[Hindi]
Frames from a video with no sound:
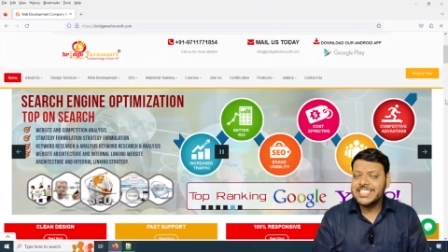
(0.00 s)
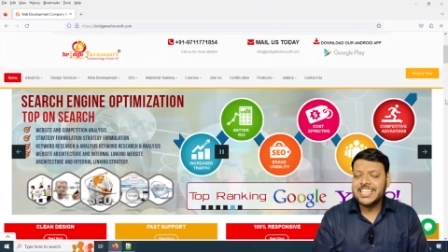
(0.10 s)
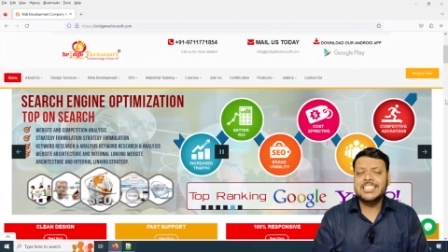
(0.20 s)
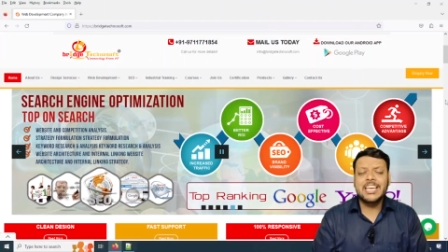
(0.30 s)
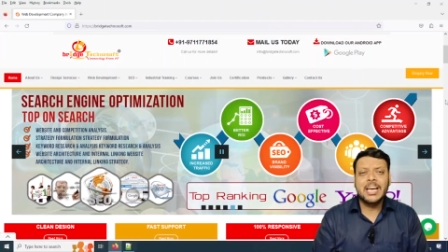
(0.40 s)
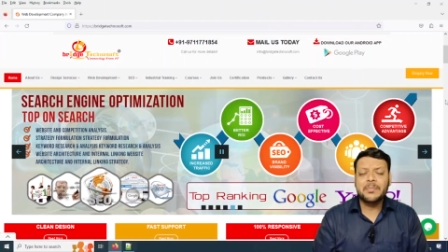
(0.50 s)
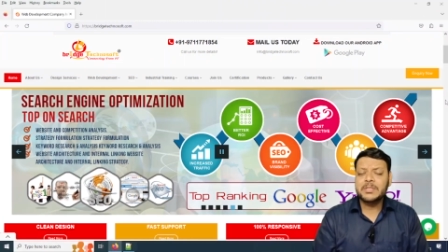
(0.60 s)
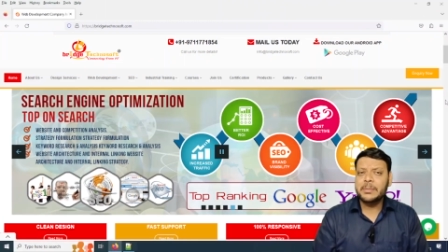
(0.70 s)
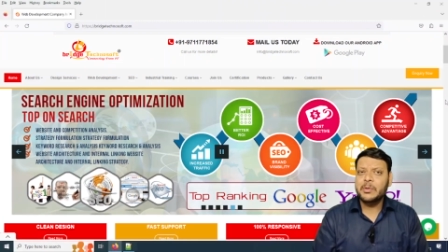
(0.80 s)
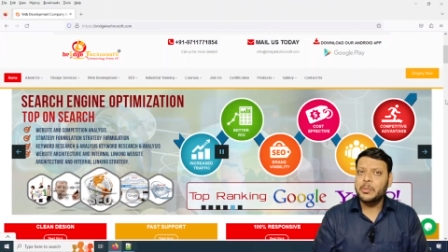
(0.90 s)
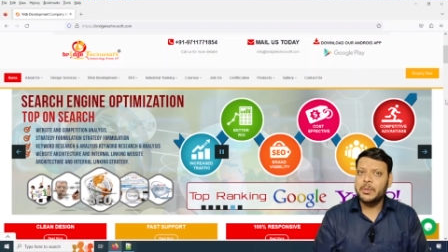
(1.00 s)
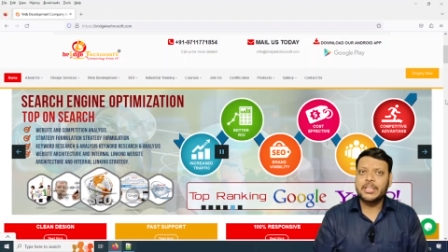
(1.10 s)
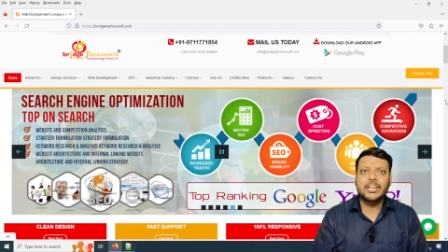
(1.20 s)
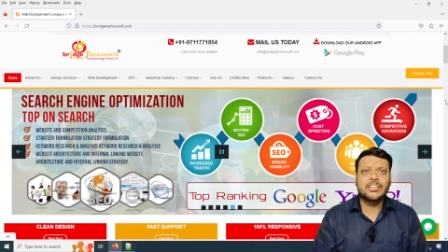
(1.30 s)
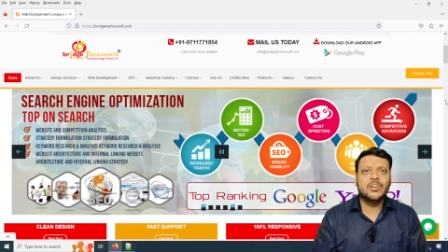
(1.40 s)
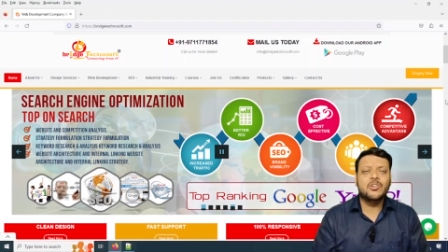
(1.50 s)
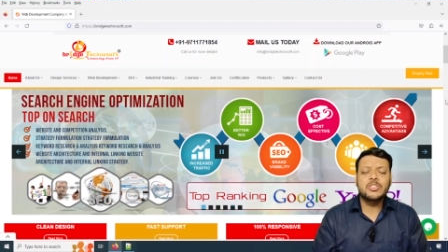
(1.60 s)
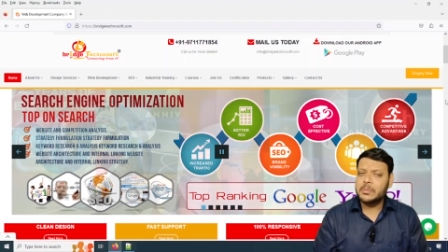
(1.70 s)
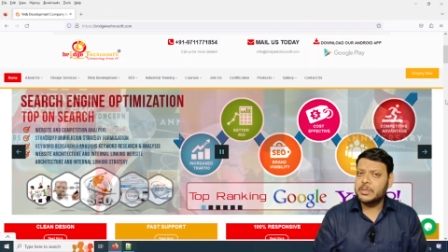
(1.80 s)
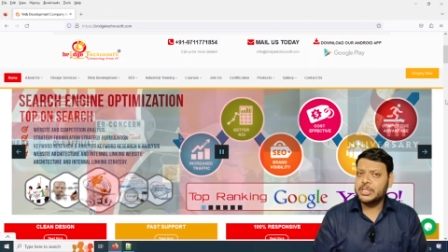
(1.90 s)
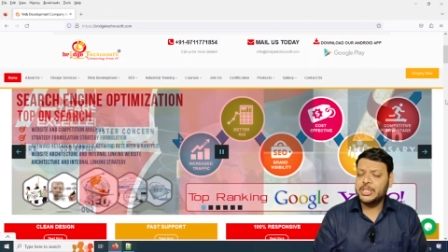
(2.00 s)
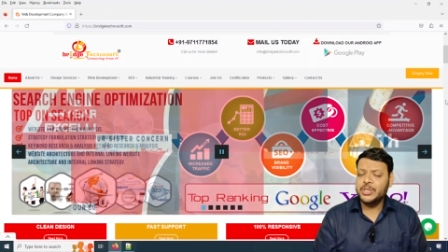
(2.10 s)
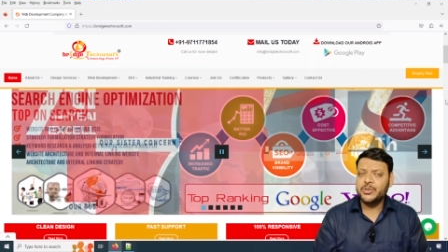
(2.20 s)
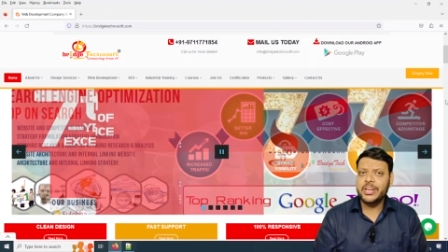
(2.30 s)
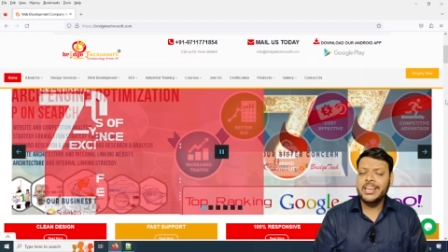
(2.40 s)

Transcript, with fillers: कैसे हैं आप सब उम्मीद करता हूँ सब अच्छे गए